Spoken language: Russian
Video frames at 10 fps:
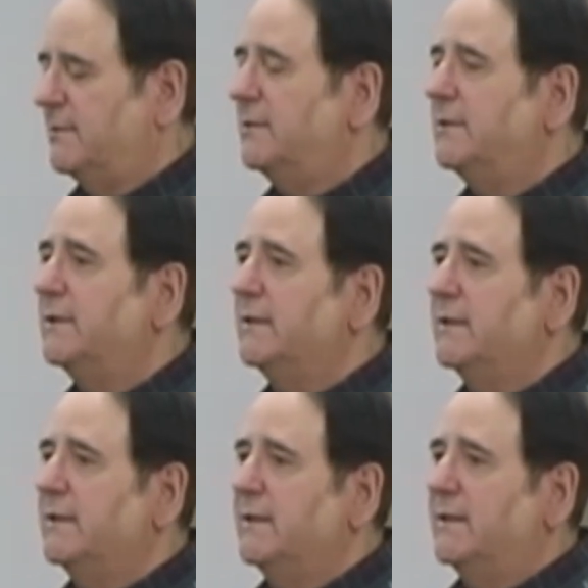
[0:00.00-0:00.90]
и я
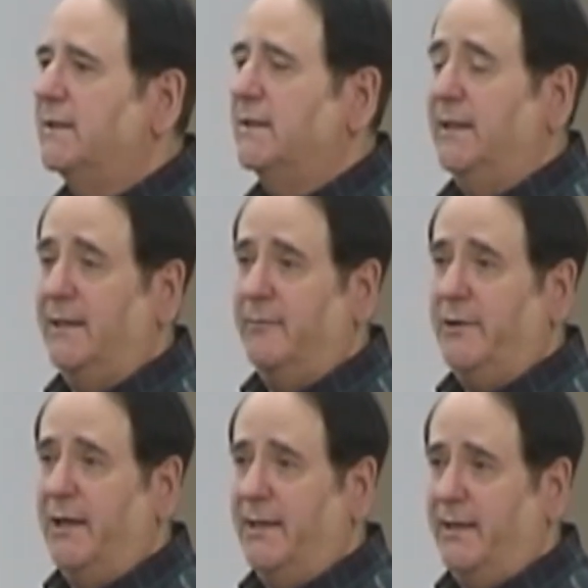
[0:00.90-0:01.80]
здесь говорю
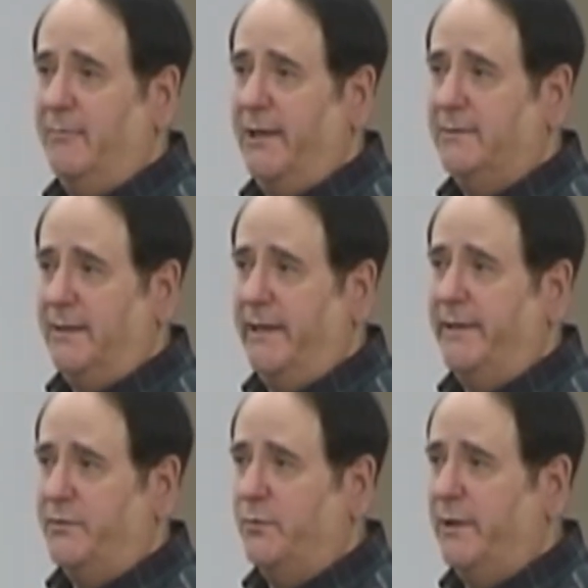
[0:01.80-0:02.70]
о послании к
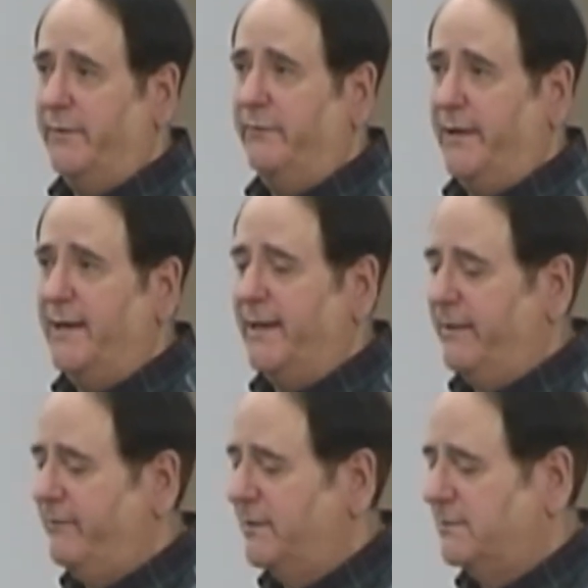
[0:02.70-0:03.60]
Титу,
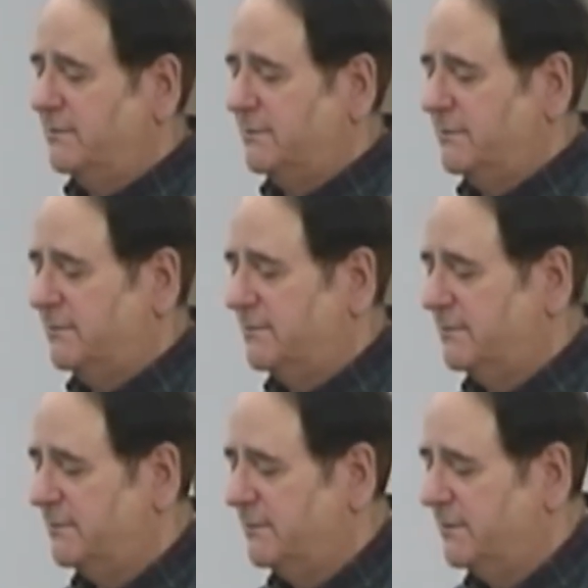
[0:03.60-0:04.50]
1 глава, 5
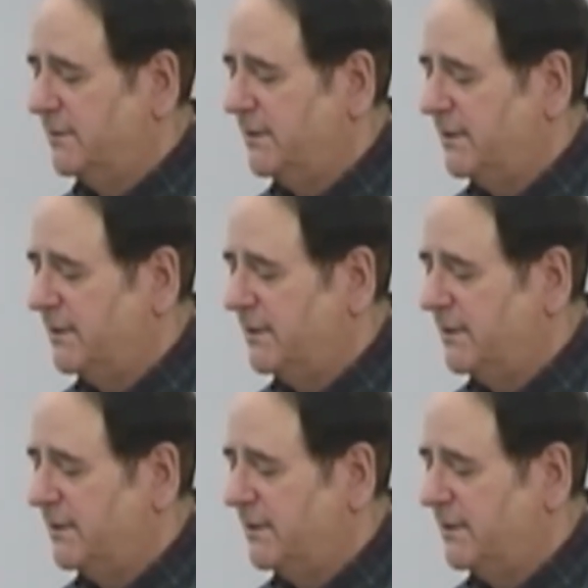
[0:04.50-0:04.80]
стих.